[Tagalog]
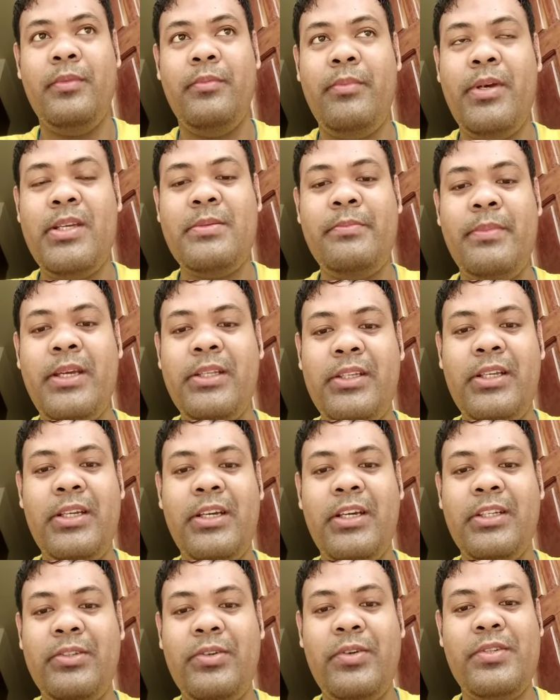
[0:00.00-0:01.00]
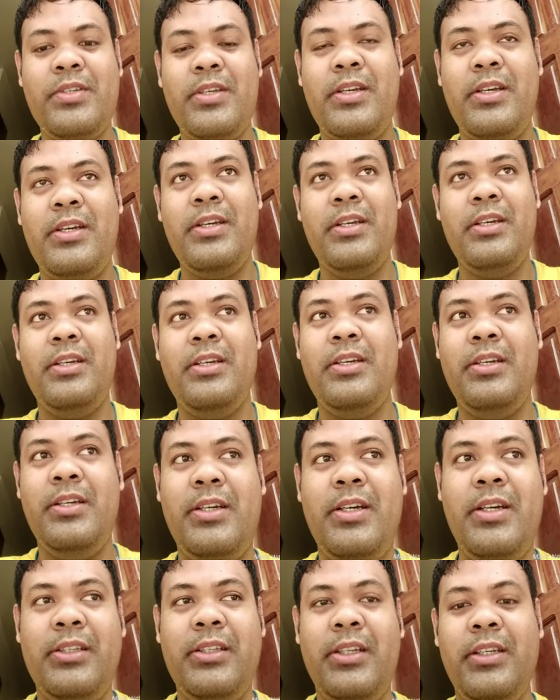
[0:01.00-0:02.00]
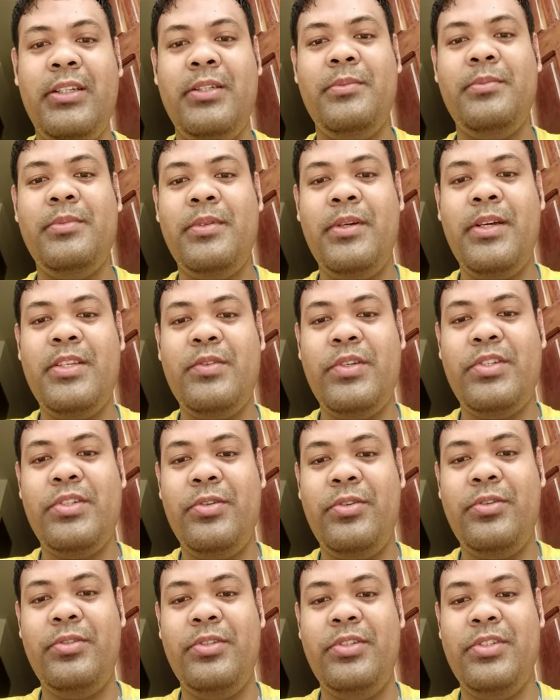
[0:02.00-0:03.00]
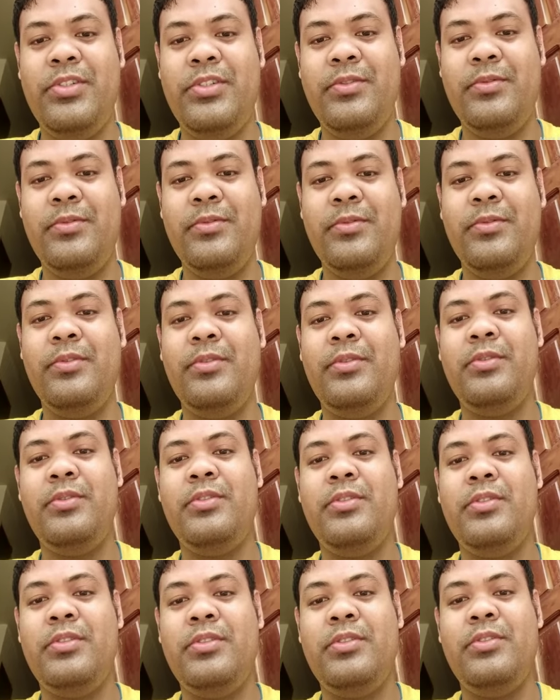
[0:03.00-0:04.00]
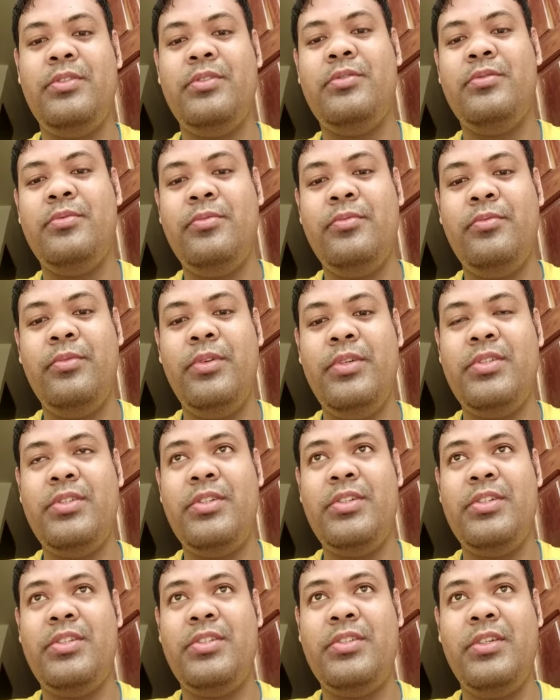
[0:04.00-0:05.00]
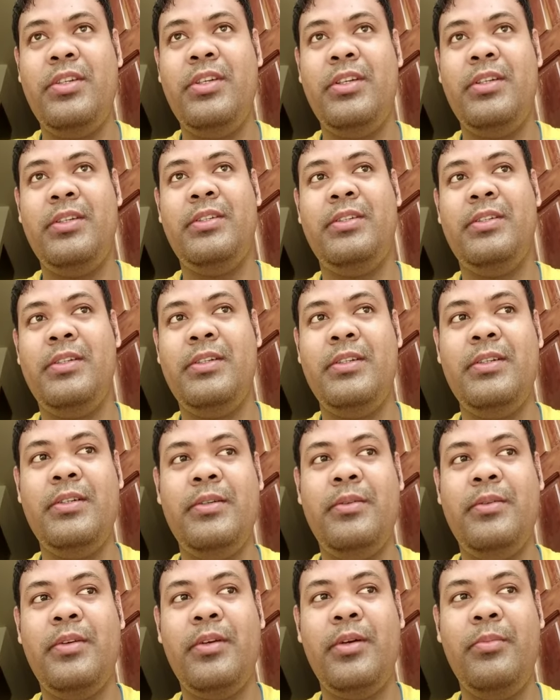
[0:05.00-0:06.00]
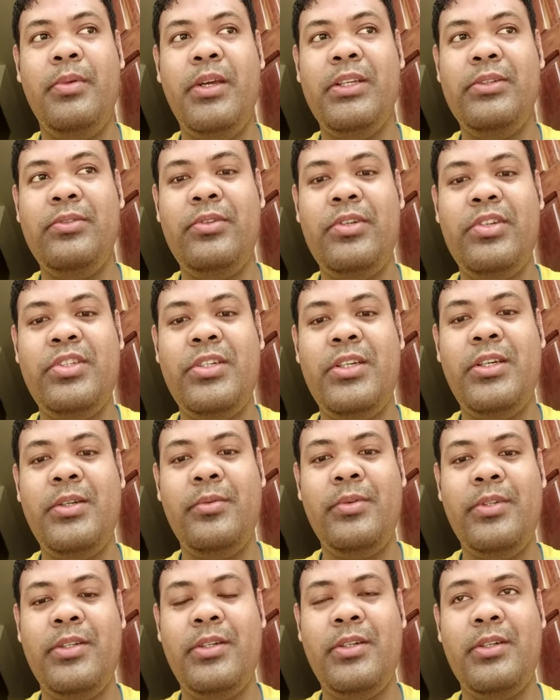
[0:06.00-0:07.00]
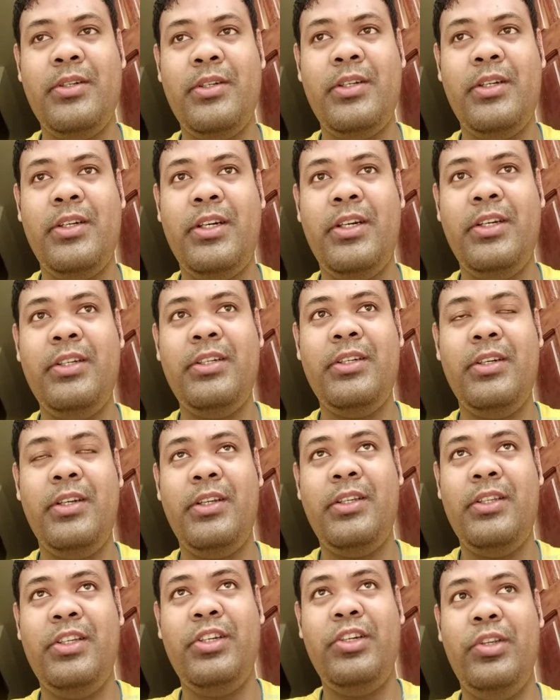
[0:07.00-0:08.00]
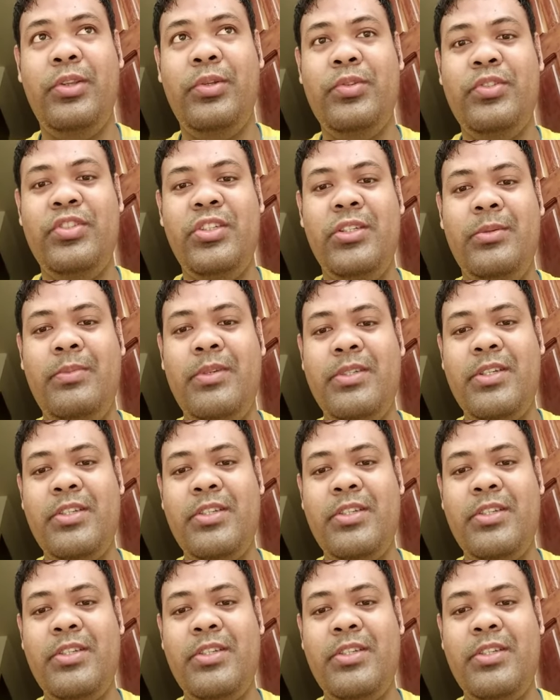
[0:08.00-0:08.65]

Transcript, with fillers: mas bait talaga ito sa atin mga Switch owners yun. Whisters 3. Kompleto na siya, yung isang cart na 32GB